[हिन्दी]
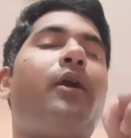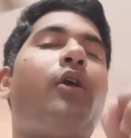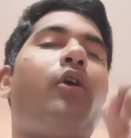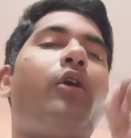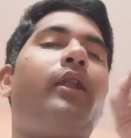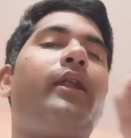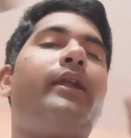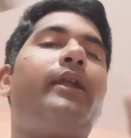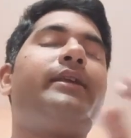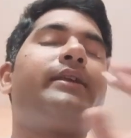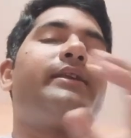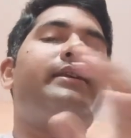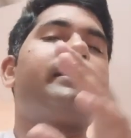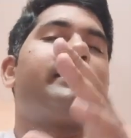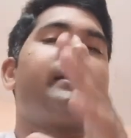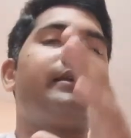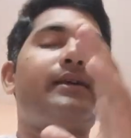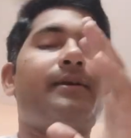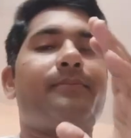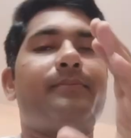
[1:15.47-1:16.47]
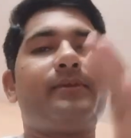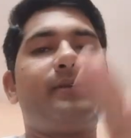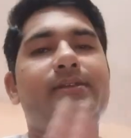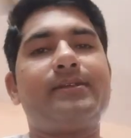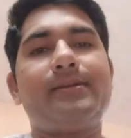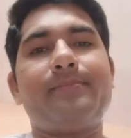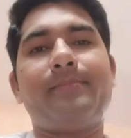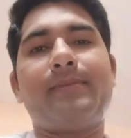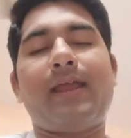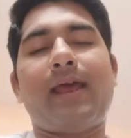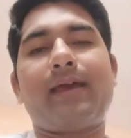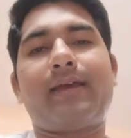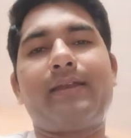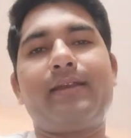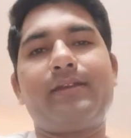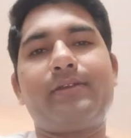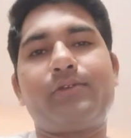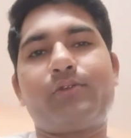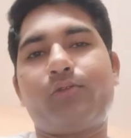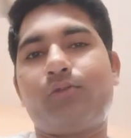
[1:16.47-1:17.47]
ऑलरेडी किसी कंपनी से ब्लैक
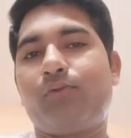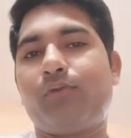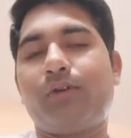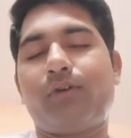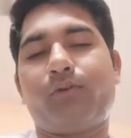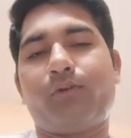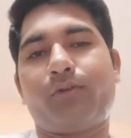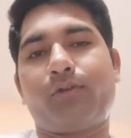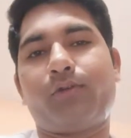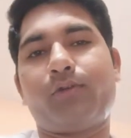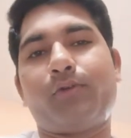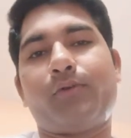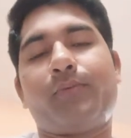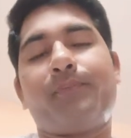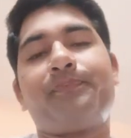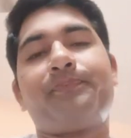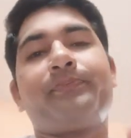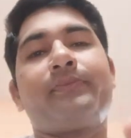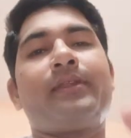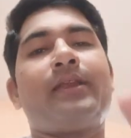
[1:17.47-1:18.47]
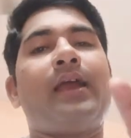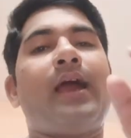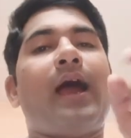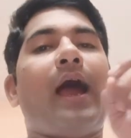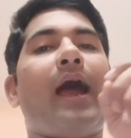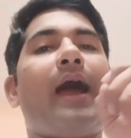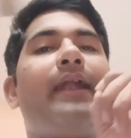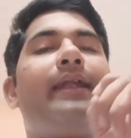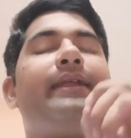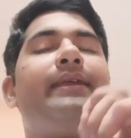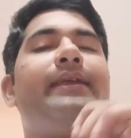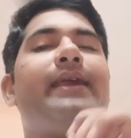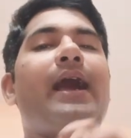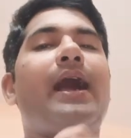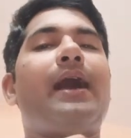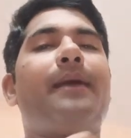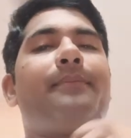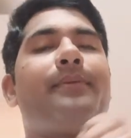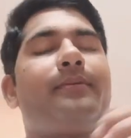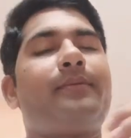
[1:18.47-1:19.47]
लिस्ट हुए होते हो एंड
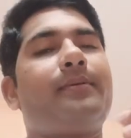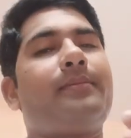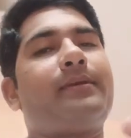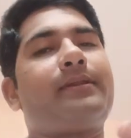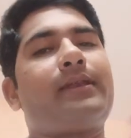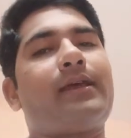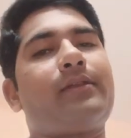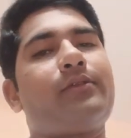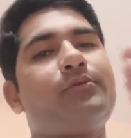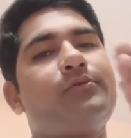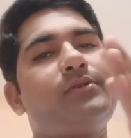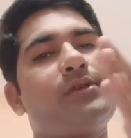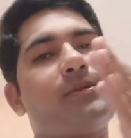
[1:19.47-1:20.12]
यहाँ पे मैं बता दूँ